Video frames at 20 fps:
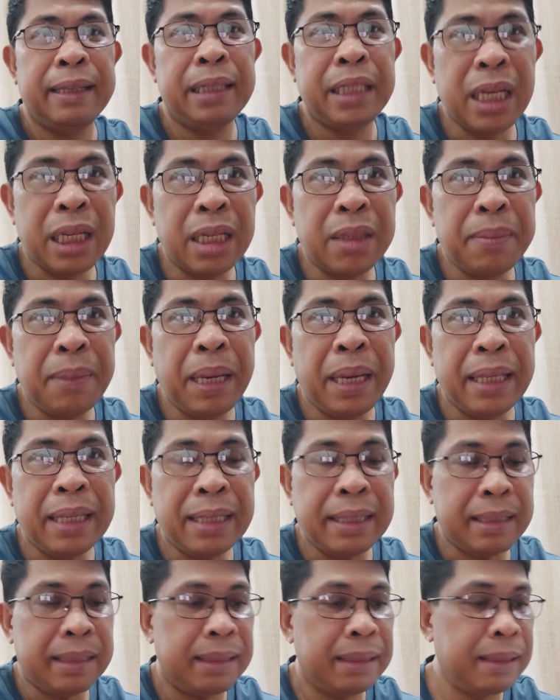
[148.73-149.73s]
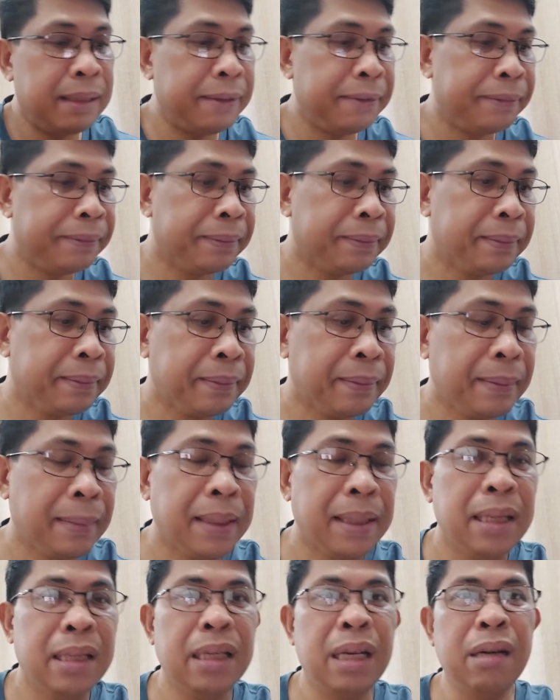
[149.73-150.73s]
chismis,
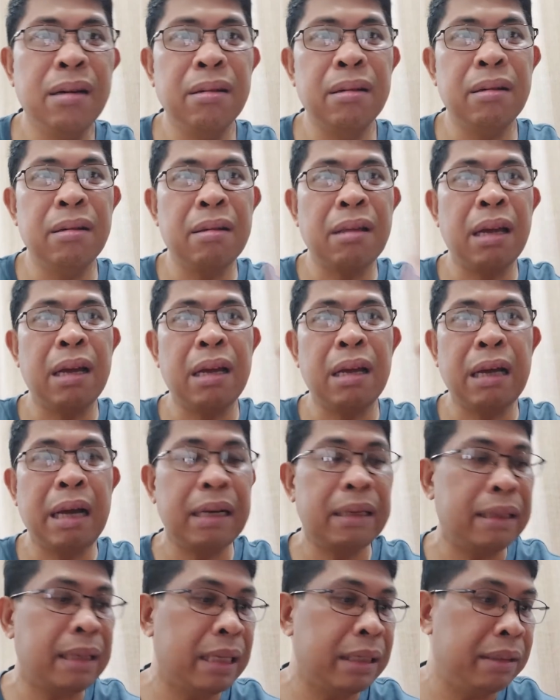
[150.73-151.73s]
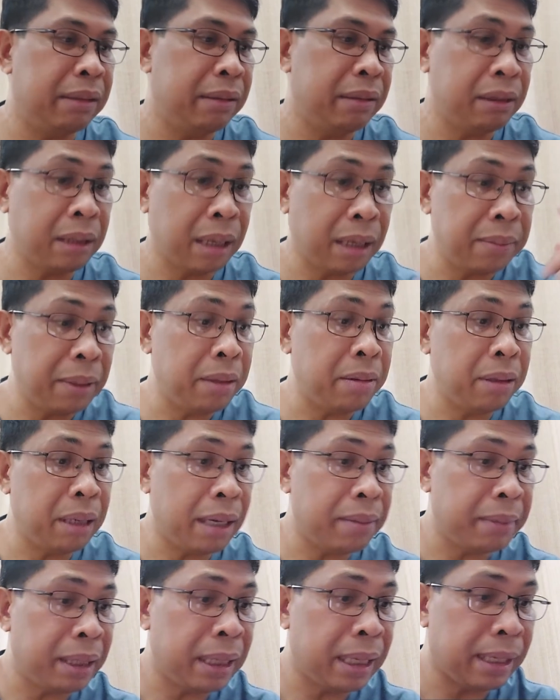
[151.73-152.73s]
siguro talagang ano, sabi ko
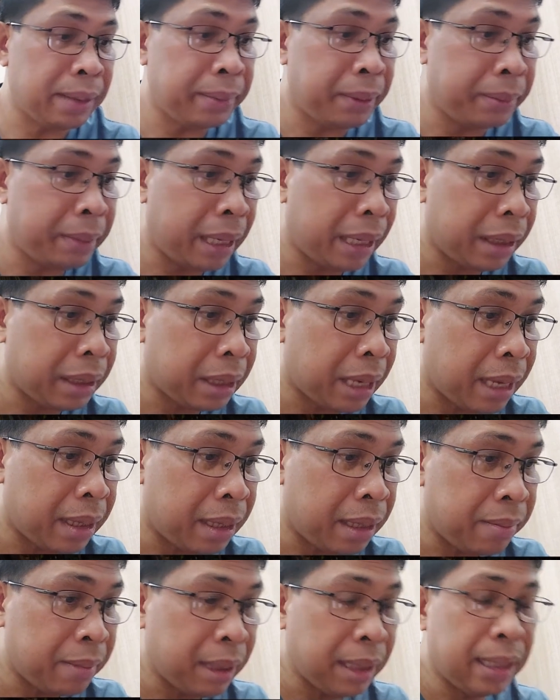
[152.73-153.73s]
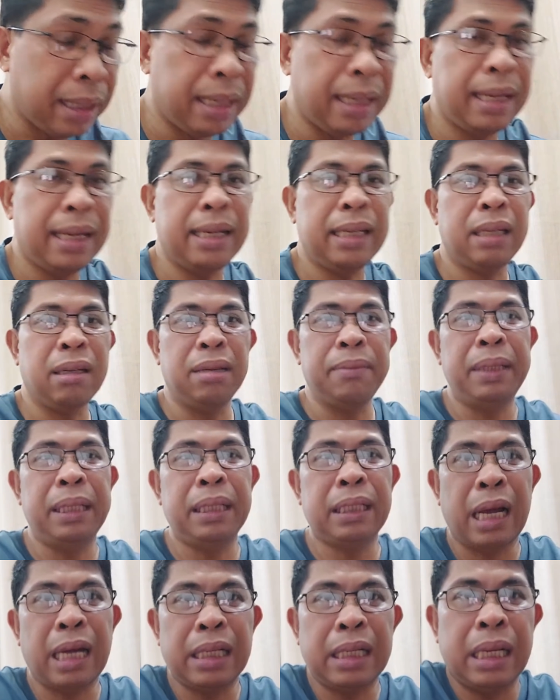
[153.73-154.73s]
nga mga kababayan sa ating mga
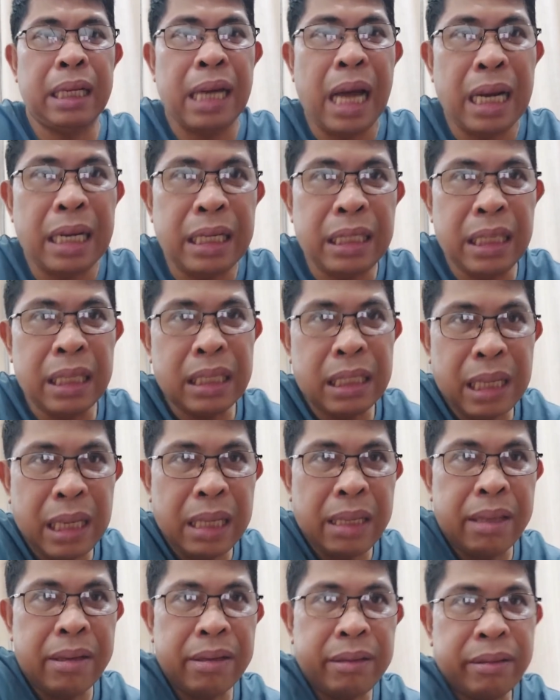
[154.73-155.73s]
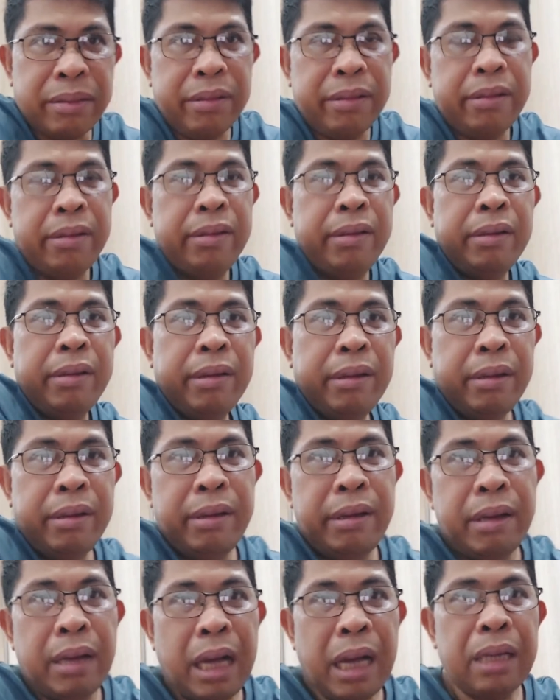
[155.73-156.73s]
commentary analysis dito,
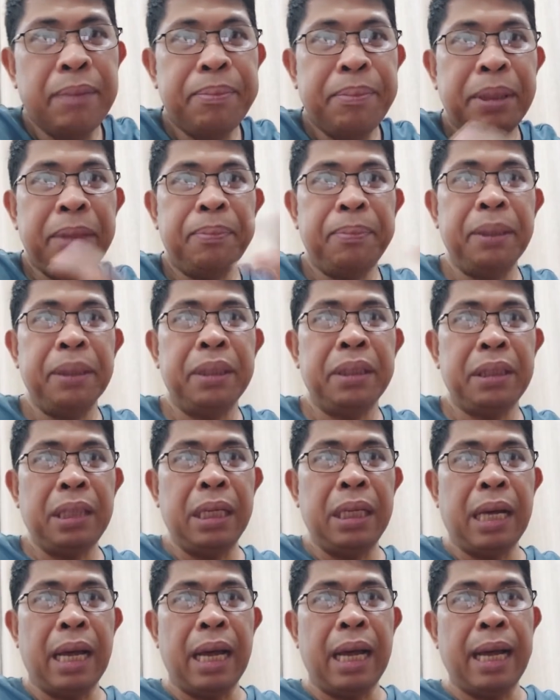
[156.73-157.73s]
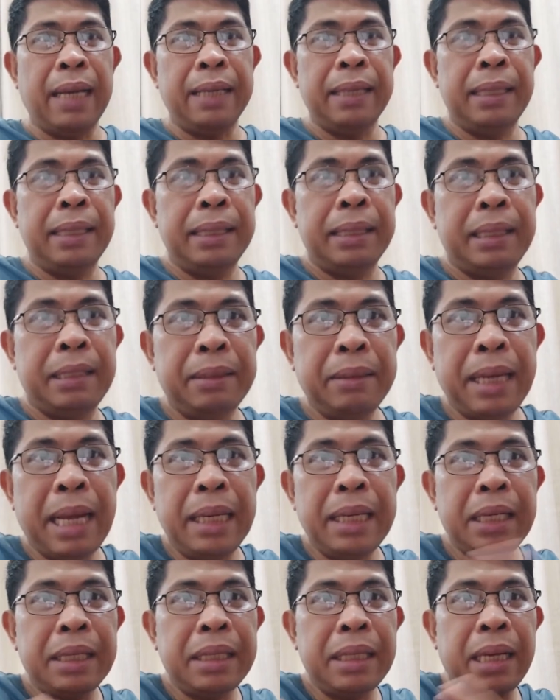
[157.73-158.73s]
ang purpose nila,
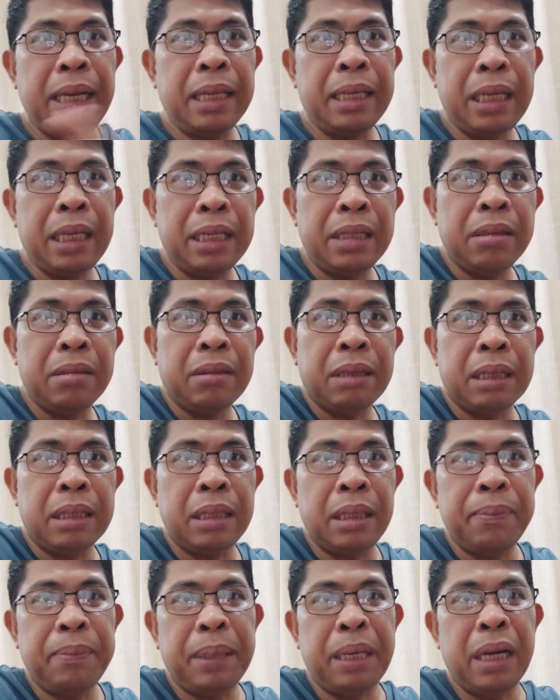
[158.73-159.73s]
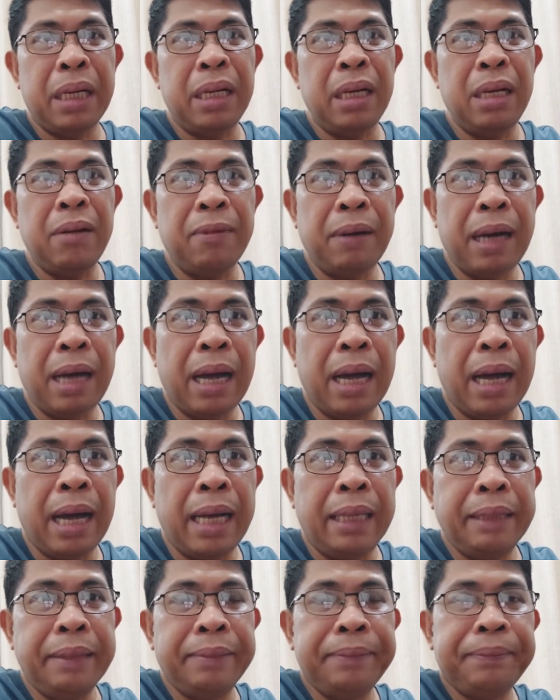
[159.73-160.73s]
wala na silang issue kasing
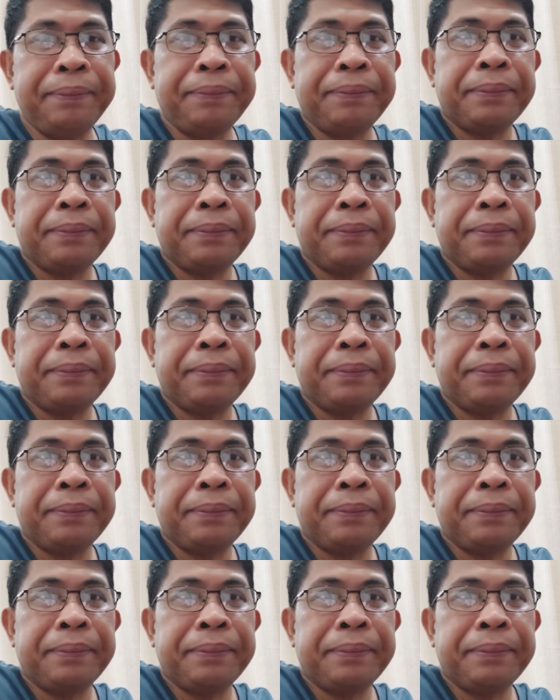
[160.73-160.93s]
pinaniniwalaan.